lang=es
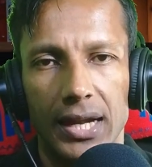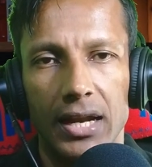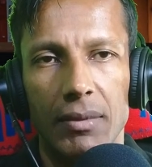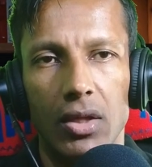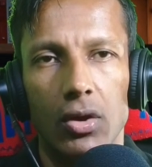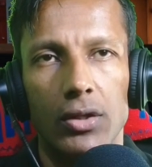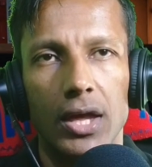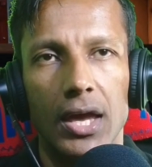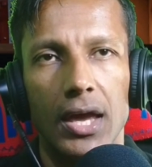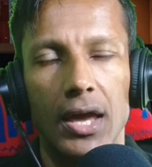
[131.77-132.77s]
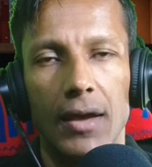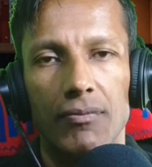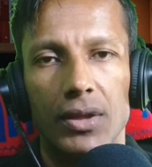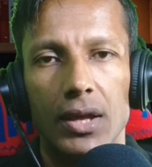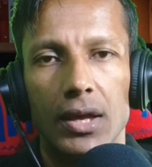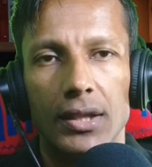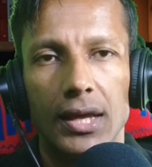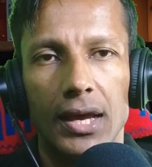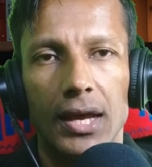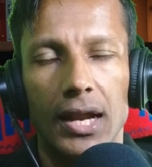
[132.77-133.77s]
el animador de,
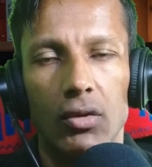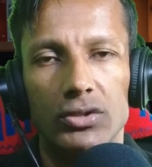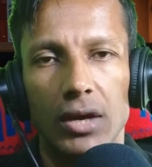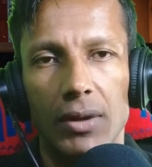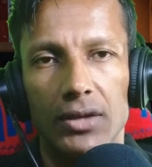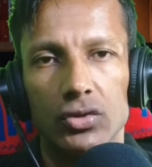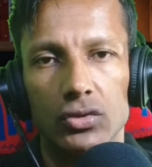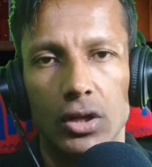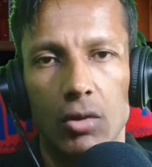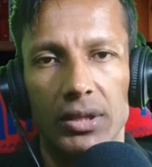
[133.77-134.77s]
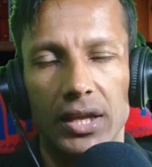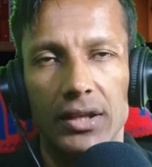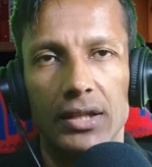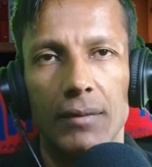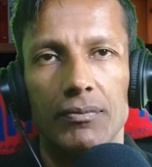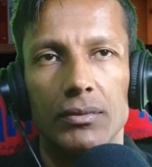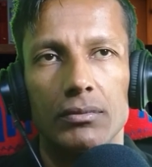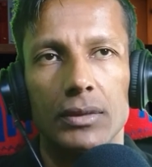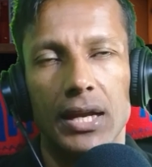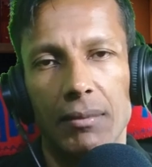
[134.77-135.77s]
la lucha de brazos, comentarista,
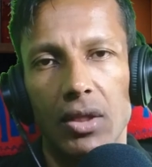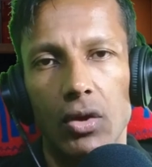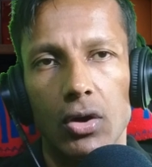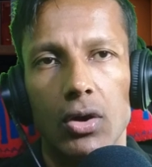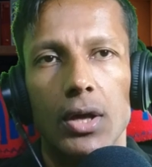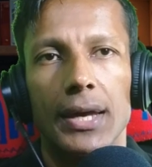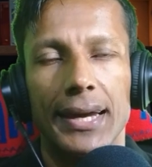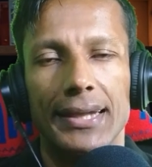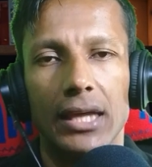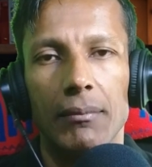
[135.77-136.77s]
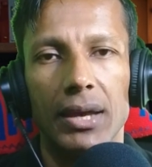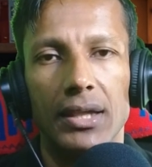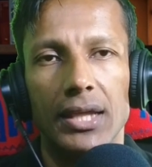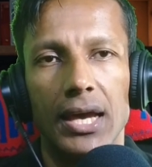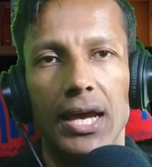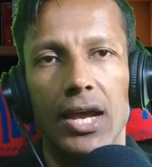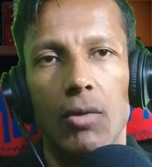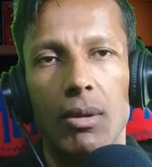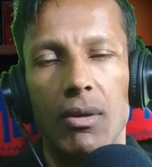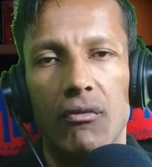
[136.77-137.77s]
animador, y también
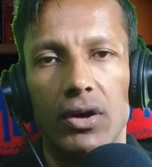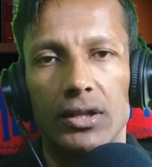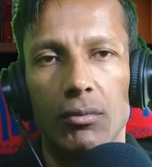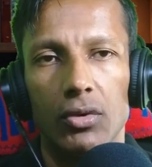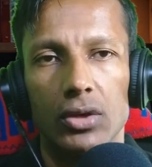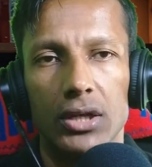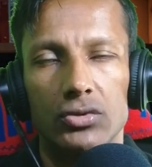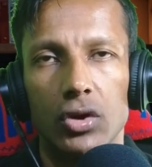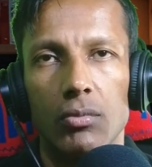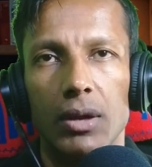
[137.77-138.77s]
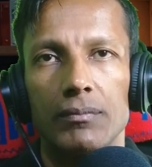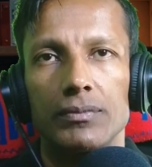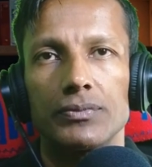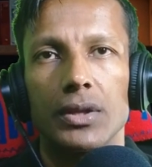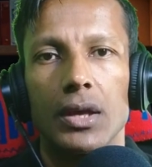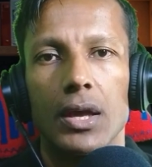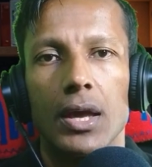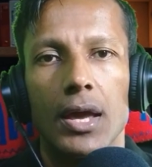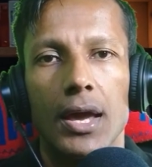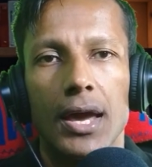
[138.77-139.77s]
del hombre más fuerte del mundo, el strongman En
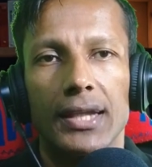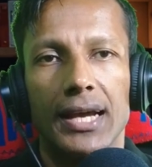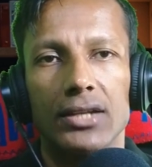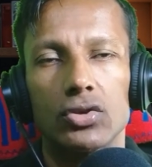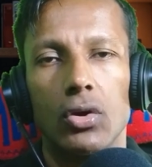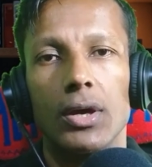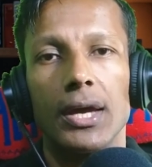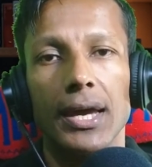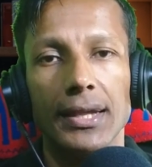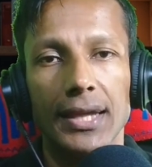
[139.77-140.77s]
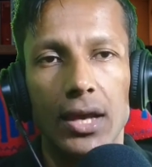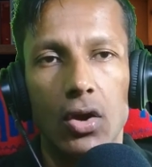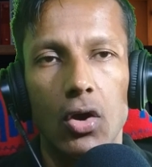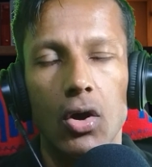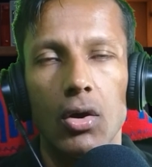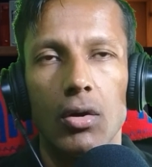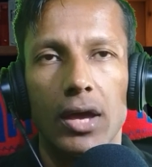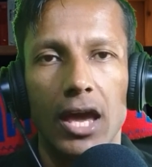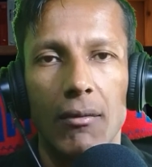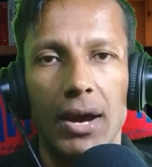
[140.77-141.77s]
este caso, indicó
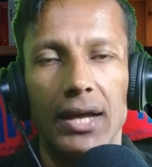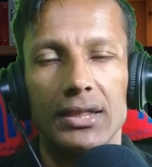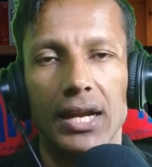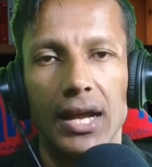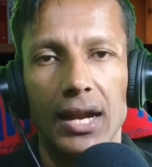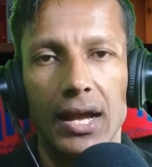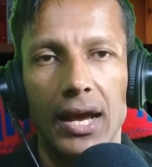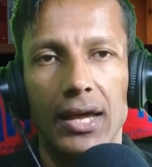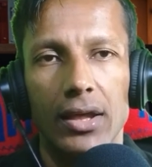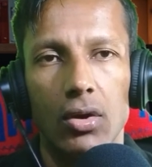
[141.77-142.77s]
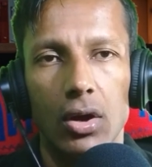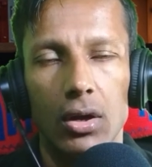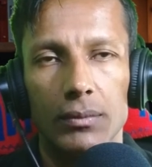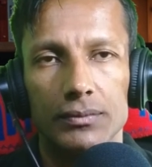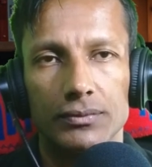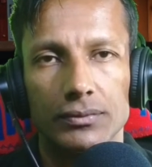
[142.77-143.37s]
que va a entrenar a Eddie Hall